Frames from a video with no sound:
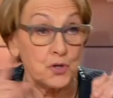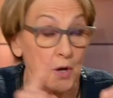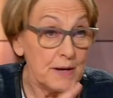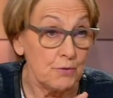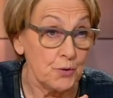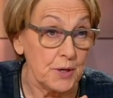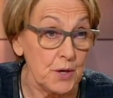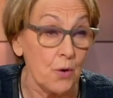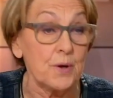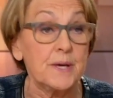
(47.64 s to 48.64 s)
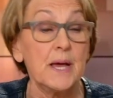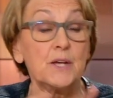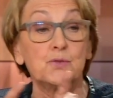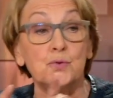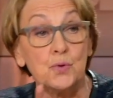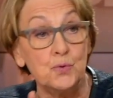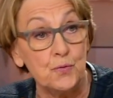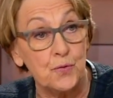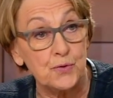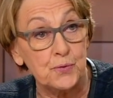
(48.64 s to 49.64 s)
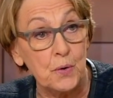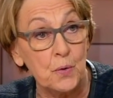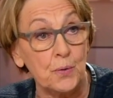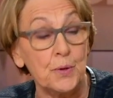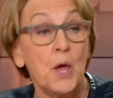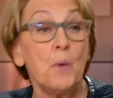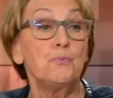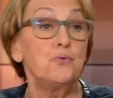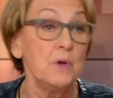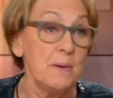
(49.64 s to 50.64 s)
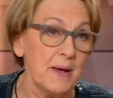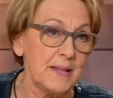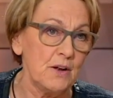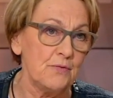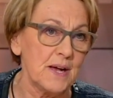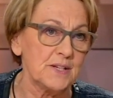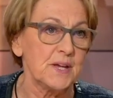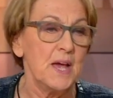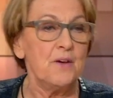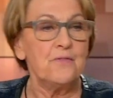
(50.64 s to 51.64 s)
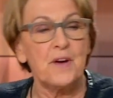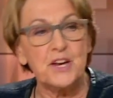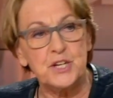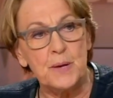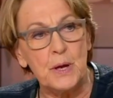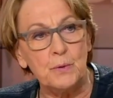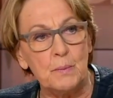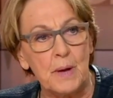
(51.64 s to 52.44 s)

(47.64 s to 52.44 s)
Jean-Yves Le Drian, qui a soutenu François Hollande, puis Manel Valls, va chez Emmanuel